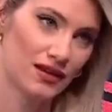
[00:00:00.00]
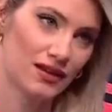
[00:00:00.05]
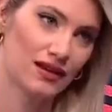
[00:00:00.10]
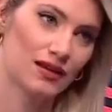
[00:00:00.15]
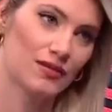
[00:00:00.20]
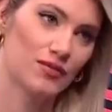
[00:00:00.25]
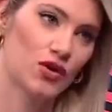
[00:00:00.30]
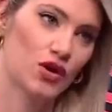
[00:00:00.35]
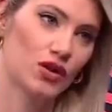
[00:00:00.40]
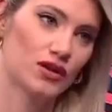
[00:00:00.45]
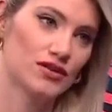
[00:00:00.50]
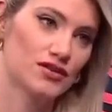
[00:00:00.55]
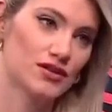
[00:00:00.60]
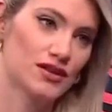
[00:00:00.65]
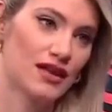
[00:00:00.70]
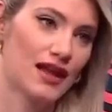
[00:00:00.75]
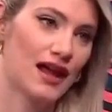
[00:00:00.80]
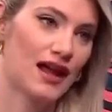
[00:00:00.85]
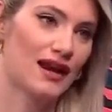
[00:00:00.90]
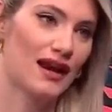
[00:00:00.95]
Böylece
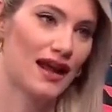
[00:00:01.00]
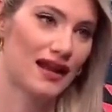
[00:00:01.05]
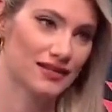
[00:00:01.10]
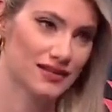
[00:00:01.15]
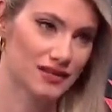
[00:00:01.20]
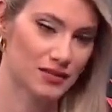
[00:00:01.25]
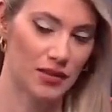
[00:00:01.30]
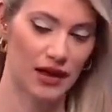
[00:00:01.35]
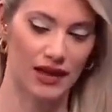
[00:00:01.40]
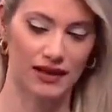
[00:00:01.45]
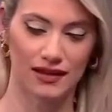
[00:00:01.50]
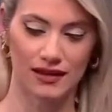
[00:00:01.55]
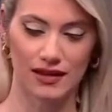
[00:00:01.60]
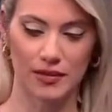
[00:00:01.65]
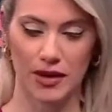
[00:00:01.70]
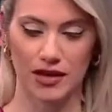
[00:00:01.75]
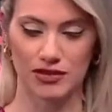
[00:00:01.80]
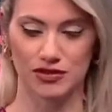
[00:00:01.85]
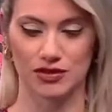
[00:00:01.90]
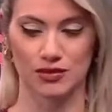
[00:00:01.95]
bağlayayım. değerlendirmeyle şuradan,
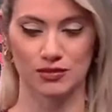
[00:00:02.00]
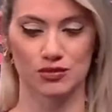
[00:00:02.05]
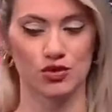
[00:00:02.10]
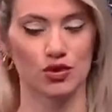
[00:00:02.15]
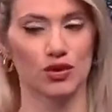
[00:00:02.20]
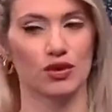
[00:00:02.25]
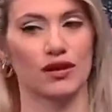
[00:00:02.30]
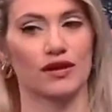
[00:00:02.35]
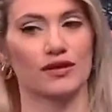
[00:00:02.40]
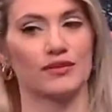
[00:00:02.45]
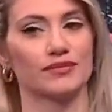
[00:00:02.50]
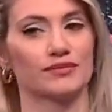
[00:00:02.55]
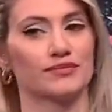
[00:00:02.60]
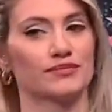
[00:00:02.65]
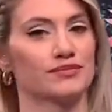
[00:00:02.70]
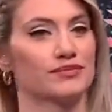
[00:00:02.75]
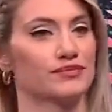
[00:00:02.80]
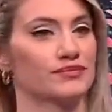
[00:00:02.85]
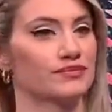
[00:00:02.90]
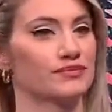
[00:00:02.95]
de başlamış Şuradan olalım.
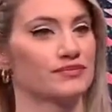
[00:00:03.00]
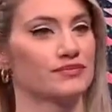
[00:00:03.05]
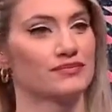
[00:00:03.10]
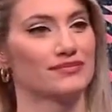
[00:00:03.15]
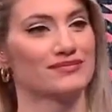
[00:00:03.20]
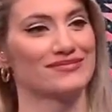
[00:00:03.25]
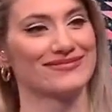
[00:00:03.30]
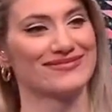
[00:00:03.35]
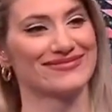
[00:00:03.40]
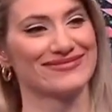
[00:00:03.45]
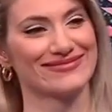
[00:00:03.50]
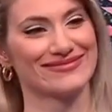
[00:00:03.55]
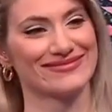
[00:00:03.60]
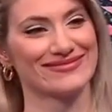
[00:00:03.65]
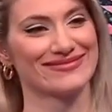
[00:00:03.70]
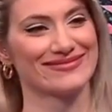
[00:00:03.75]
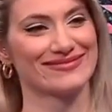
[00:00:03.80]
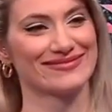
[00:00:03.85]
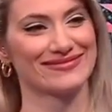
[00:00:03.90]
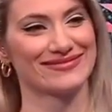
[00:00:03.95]
bağlayayım tabii Löv'le
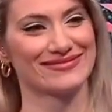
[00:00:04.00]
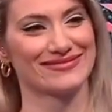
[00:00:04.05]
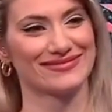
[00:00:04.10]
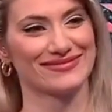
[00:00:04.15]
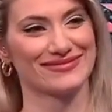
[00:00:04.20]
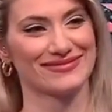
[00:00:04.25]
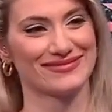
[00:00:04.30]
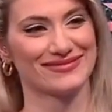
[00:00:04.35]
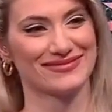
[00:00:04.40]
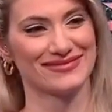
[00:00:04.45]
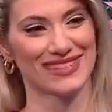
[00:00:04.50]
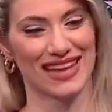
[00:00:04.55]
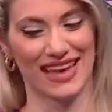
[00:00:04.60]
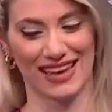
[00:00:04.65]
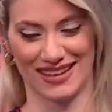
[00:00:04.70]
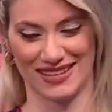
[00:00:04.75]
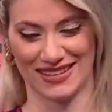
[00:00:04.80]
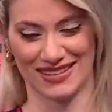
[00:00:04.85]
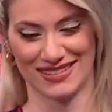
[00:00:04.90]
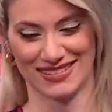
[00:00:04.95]
bağlayayım. Çünkü beni
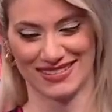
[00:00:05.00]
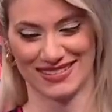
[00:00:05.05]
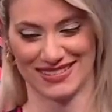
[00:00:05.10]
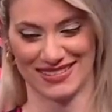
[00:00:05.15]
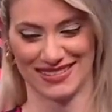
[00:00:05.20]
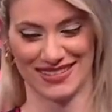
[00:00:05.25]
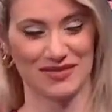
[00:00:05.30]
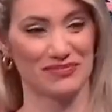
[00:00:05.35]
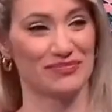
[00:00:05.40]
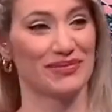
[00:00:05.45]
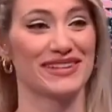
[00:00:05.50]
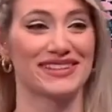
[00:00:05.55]
heyecanlandıran bir proje.